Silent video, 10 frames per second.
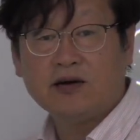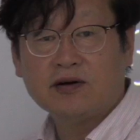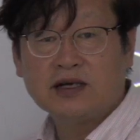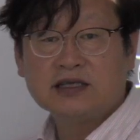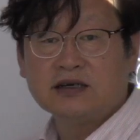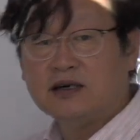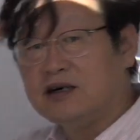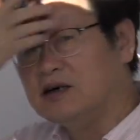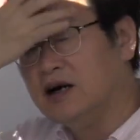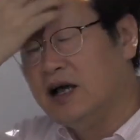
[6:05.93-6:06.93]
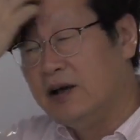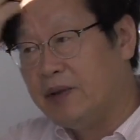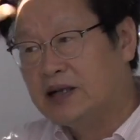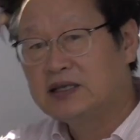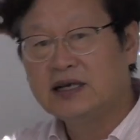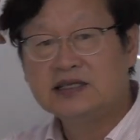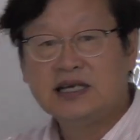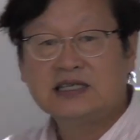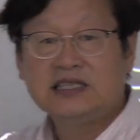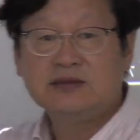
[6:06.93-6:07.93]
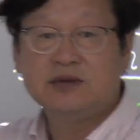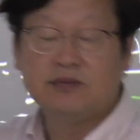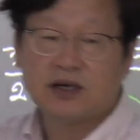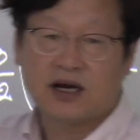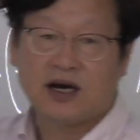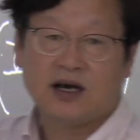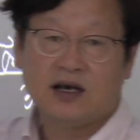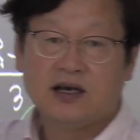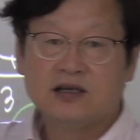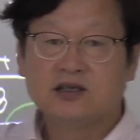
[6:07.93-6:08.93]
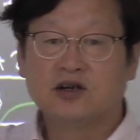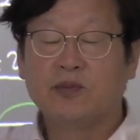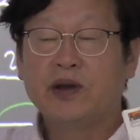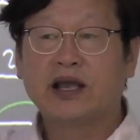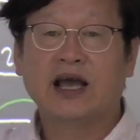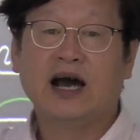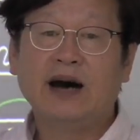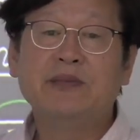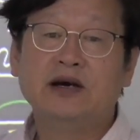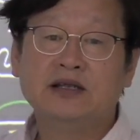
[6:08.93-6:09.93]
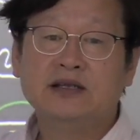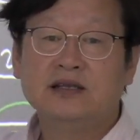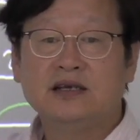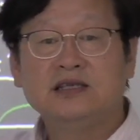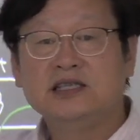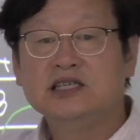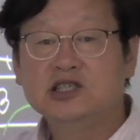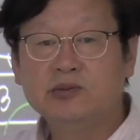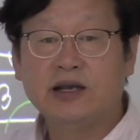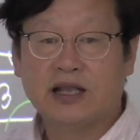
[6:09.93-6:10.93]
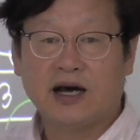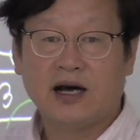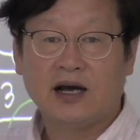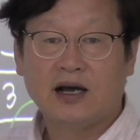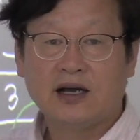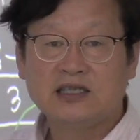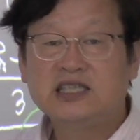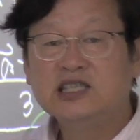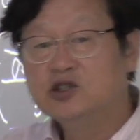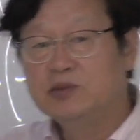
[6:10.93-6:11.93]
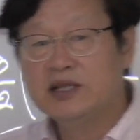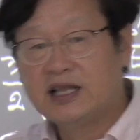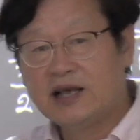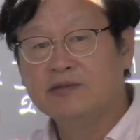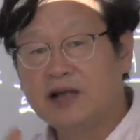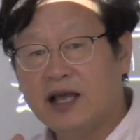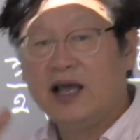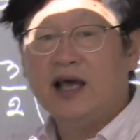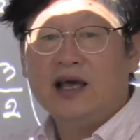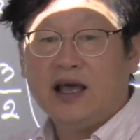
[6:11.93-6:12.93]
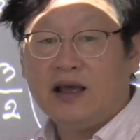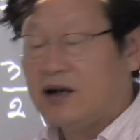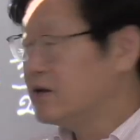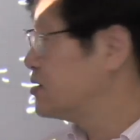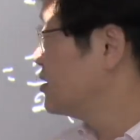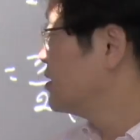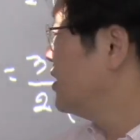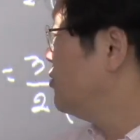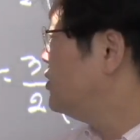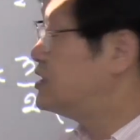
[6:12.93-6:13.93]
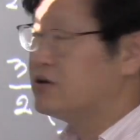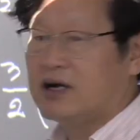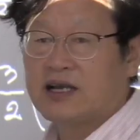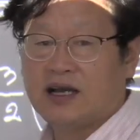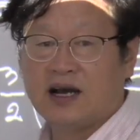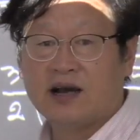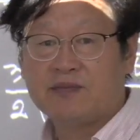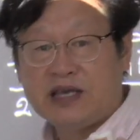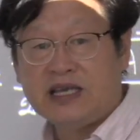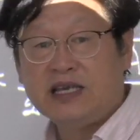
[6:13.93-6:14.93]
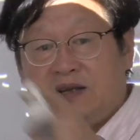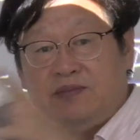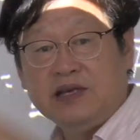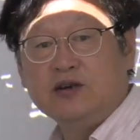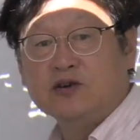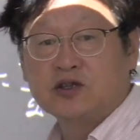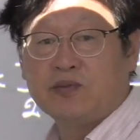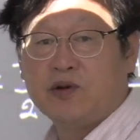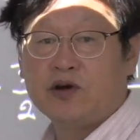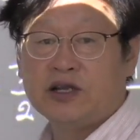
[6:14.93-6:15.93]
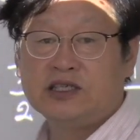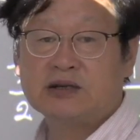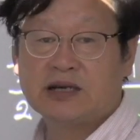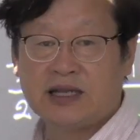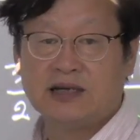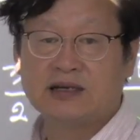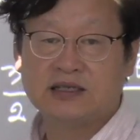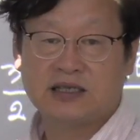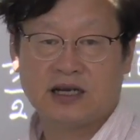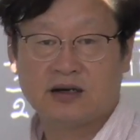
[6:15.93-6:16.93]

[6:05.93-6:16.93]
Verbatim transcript: 그래서 벡터에서 핵심은 뭐라? 서로 평행하면 실수배다. 그 실수배 때문에 어떤 거의 위치 관계가 B이 비로서 표현이 쉽게 되는 거잖아요.